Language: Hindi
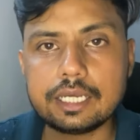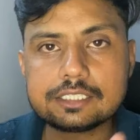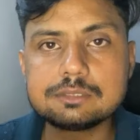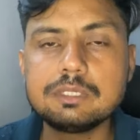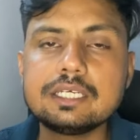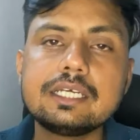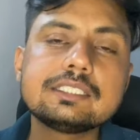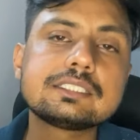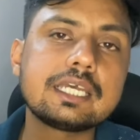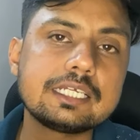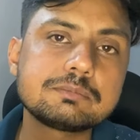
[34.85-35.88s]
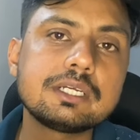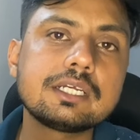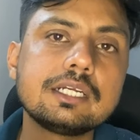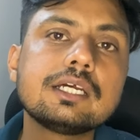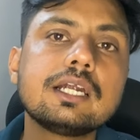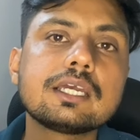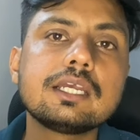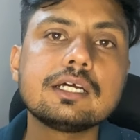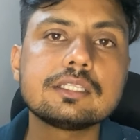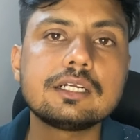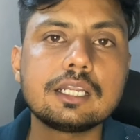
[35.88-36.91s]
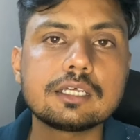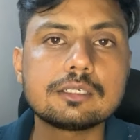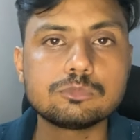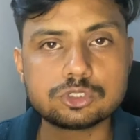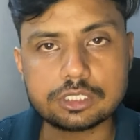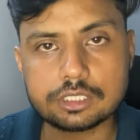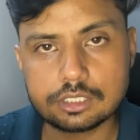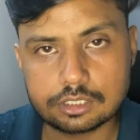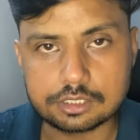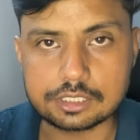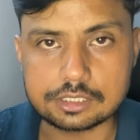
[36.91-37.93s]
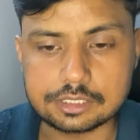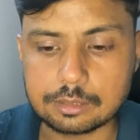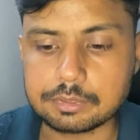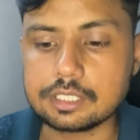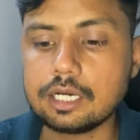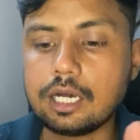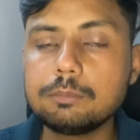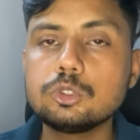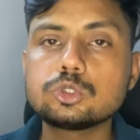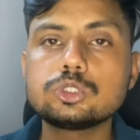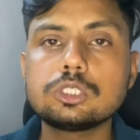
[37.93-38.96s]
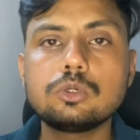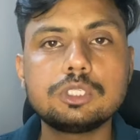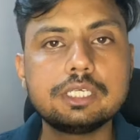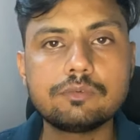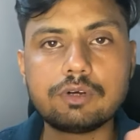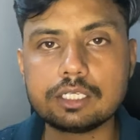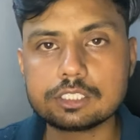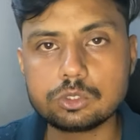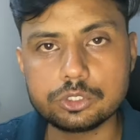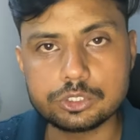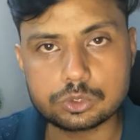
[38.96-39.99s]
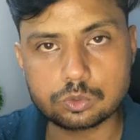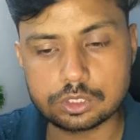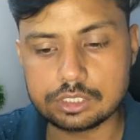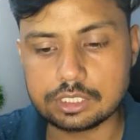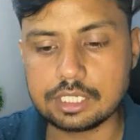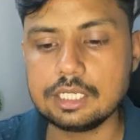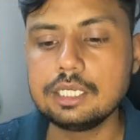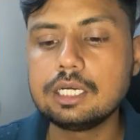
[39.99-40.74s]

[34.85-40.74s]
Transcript: एस के इस कैशबैक क्रेडिट कार्ड के अंदर डालकर मुझे दे दी यहाँ पे अब दोस्तों चलो ठीक है वहाँ तक कोई इशू नहीं है